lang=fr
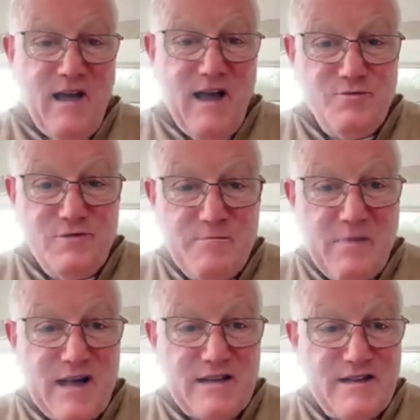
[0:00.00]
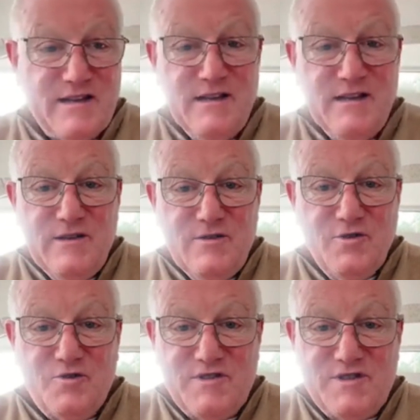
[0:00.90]
à nous débarrasser
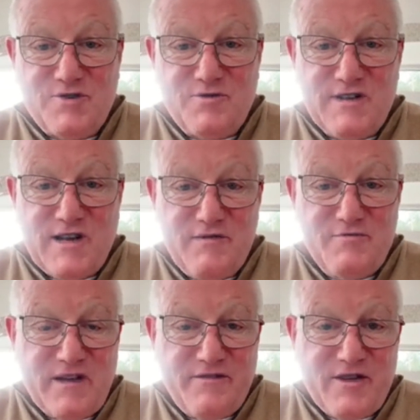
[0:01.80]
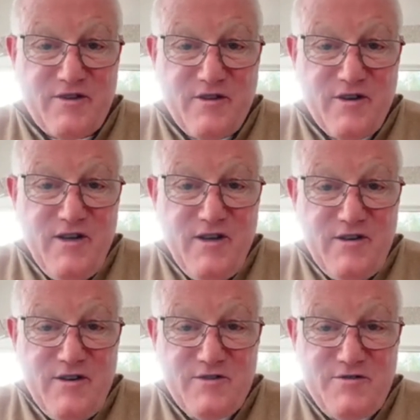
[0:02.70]
de toutes ces choses-là. Et vous savez que
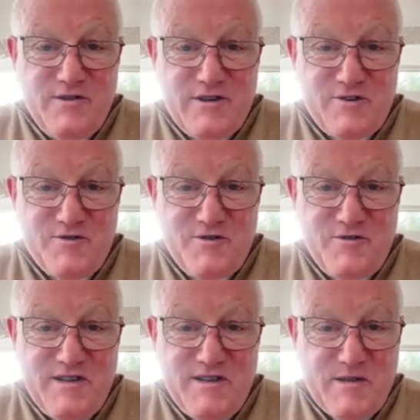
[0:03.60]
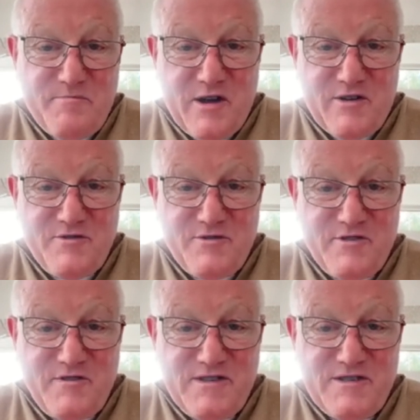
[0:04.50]
euh, Dieu est un Dieu d'unité, pas un Dieu de
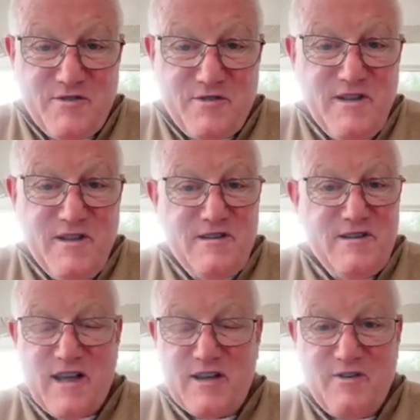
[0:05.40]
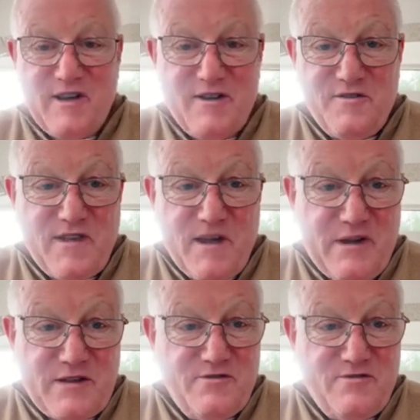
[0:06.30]
division. La querelle ne vient
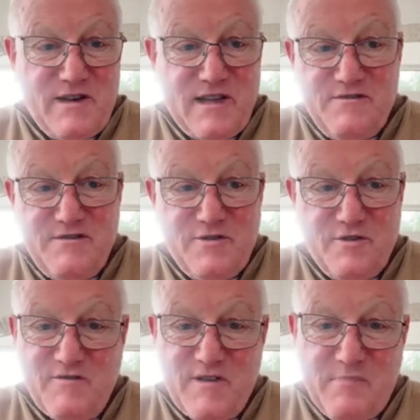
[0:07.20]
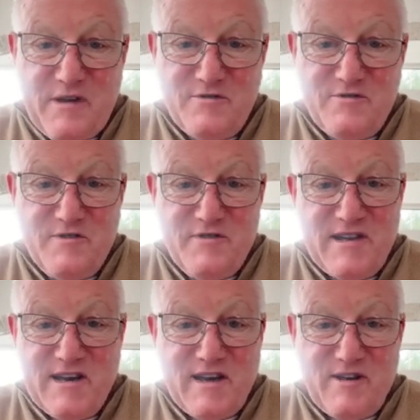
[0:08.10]
pas de Dieu, la division ne vient pas de Dieu, le
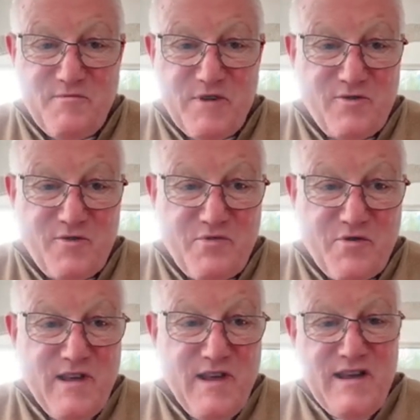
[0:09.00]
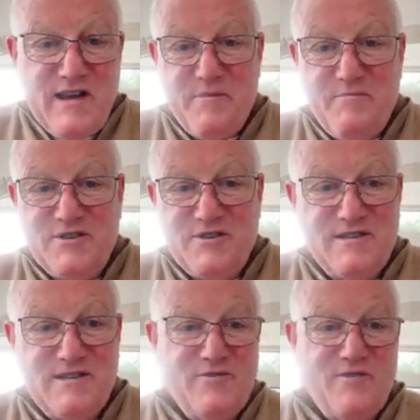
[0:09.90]
dénigrement non plus, la
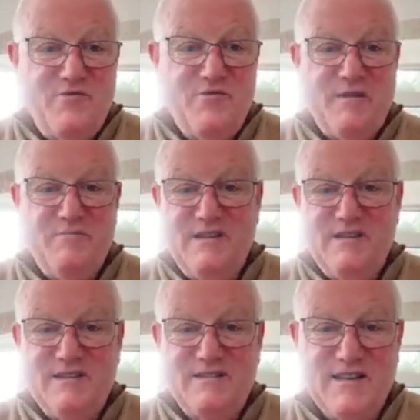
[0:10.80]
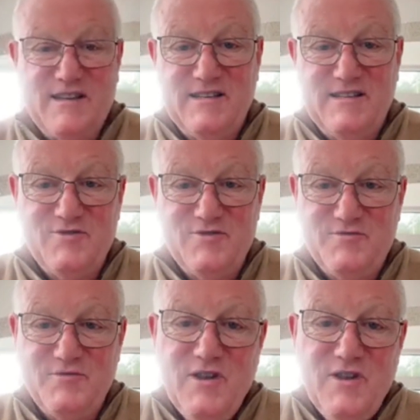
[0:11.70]
méchanceté non plus, la médisance et les critiques
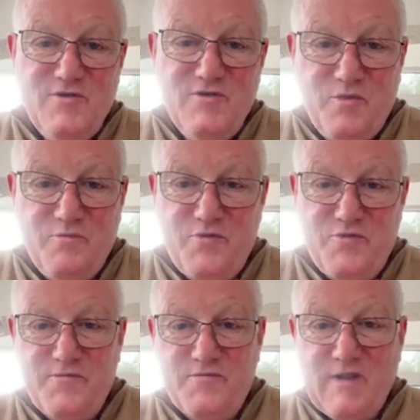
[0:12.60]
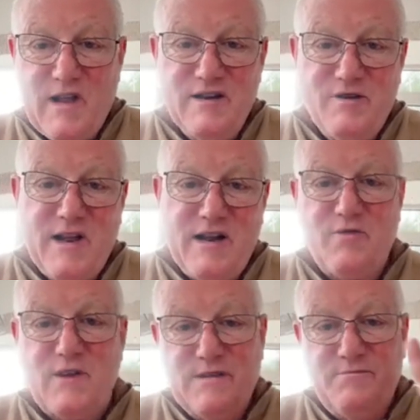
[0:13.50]
jugent non plus. Alléluia.
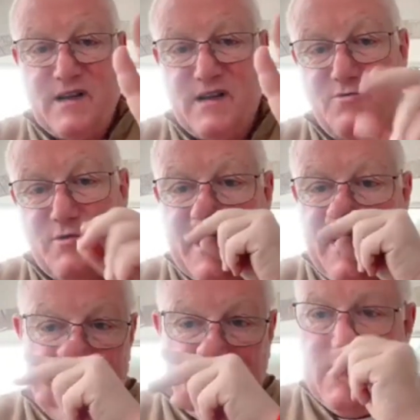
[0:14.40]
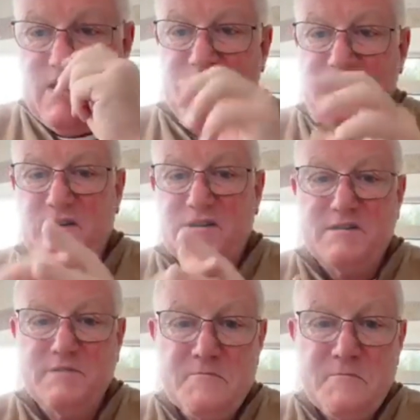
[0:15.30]
Troisième territoire, les
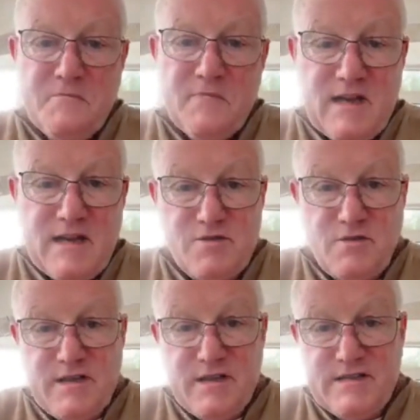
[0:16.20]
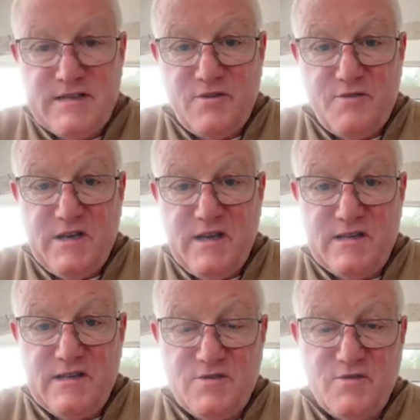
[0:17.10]
finances. Quels sont les ennemis
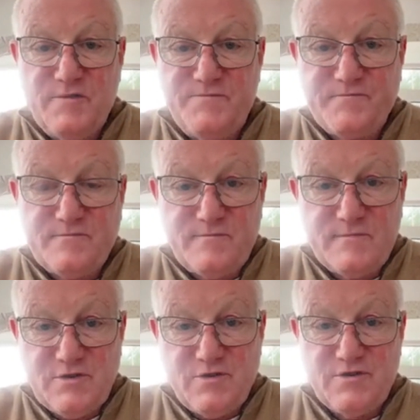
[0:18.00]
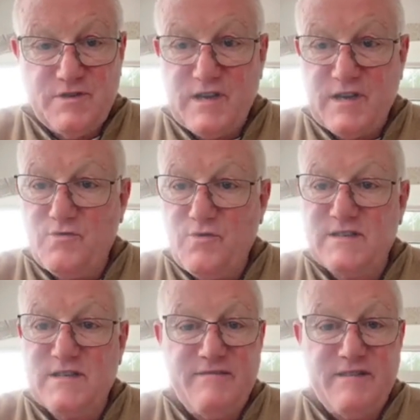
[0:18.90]
qui sont sur ce territoire
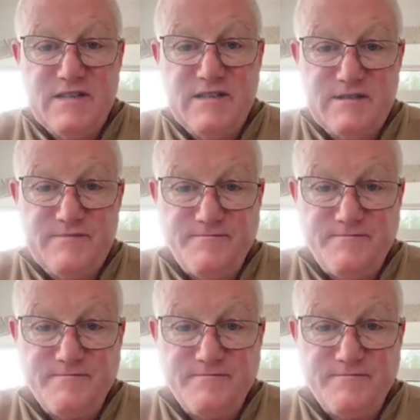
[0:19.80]
C'est l'avarice,